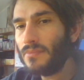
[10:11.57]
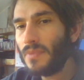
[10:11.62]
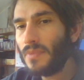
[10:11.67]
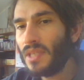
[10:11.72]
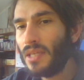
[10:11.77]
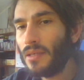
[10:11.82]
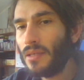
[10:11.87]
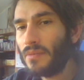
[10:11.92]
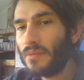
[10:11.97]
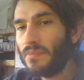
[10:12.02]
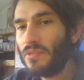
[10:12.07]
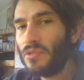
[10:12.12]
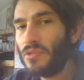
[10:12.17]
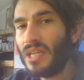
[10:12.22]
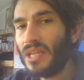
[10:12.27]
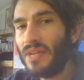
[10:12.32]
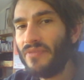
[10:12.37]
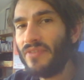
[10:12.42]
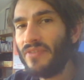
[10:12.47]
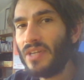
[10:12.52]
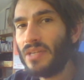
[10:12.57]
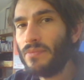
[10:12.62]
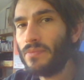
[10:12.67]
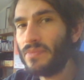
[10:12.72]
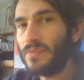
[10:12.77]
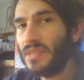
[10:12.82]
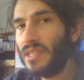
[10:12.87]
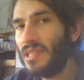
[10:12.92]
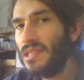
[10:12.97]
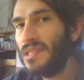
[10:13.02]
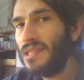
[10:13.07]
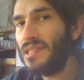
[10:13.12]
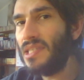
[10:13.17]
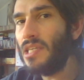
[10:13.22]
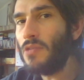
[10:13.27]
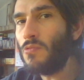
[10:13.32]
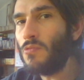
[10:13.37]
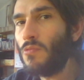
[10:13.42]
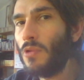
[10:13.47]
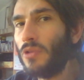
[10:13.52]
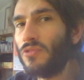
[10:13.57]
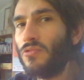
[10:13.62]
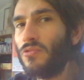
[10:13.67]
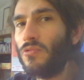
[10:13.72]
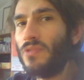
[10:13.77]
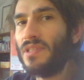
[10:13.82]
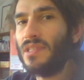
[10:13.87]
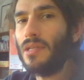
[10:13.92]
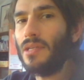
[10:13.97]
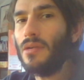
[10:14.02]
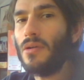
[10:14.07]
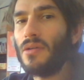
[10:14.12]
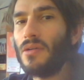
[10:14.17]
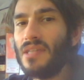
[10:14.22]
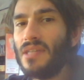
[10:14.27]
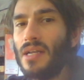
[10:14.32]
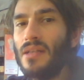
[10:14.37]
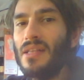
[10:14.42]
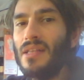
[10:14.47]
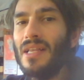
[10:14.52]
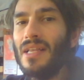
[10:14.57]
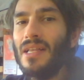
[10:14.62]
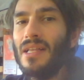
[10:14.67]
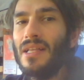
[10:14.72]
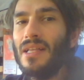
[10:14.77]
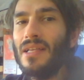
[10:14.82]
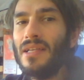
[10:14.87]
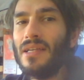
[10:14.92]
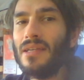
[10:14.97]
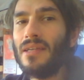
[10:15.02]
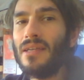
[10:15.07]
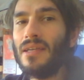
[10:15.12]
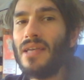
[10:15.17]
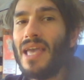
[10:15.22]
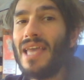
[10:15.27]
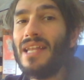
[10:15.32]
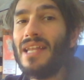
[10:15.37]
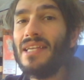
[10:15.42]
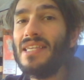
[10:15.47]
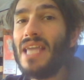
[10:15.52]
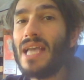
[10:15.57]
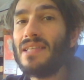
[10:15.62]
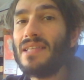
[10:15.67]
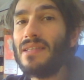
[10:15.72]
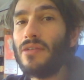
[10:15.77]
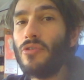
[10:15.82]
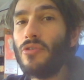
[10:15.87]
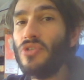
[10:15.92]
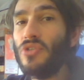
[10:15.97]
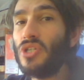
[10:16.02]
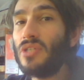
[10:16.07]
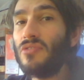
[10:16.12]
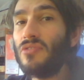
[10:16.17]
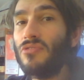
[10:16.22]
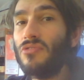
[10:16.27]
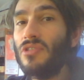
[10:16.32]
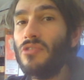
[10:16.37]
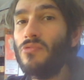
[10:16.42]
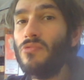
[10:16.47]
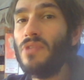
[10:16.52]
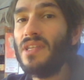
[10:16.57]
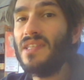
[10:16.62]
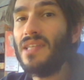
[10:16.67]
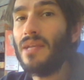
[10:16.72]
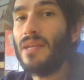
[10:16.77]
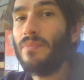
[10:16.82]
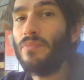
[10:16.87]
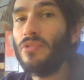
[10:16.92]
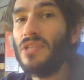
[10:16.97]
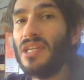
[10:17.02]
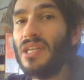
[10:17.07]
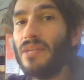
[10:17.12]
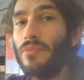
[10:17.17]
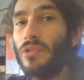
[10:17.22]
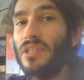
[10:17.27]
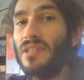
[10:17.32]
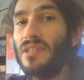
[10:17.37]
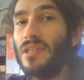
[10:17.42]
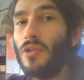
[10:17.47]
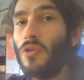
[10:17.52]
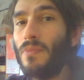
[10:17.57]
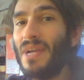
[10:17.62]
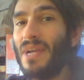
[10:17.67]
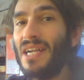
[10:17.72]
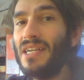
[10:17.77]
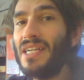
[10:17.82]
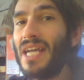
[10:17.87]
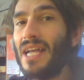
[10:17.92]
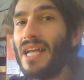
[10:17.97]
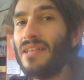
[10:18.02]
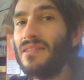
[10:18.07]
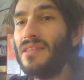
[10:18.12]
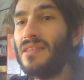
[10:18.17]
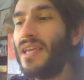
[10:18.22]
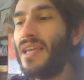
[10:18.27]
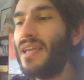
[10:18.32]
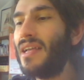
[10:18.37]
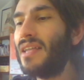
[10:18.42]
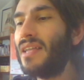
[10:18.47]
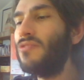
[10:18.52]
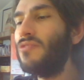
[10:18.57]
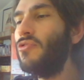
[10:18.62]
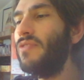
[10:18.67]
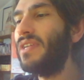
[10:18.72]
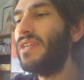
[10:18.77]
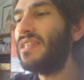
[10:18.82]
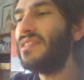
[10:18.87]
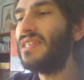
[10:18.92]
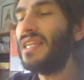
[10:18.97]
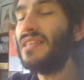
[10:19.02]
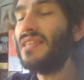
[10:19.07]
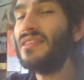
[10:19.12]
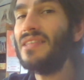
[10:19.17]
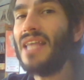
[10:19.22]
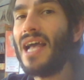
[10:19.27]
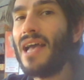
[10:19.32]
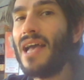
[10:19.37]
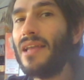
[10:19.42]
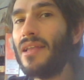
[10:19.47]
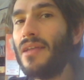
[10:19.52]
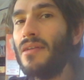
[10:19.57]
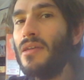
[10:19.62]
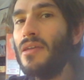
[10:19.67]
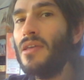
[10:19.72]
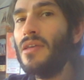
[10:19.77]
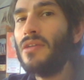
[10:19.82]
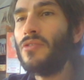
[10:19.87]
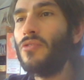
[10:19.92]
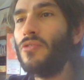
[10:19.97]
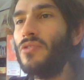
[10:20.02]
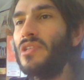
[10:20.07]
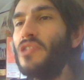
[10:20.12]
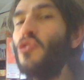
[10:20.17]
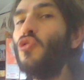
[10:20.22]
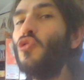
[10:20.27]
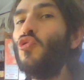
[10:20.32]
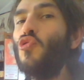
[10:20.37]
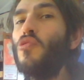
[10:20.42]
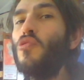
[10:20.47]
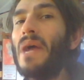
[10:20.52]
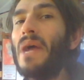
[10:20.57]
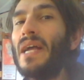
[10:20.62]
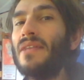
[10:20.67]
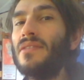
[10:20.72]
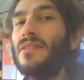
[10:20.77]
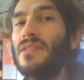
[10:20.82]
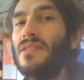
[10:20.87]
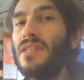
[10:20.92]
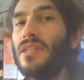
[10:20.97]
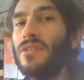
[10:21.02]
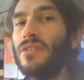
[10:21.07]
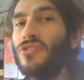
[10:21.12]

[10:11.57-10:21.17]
eh, bisognerà fare dei distinguo su questa cosa, eh, è la Chiesa che comincia a sostituirsi al potere politico mancante e a dover trattare con gli occupanti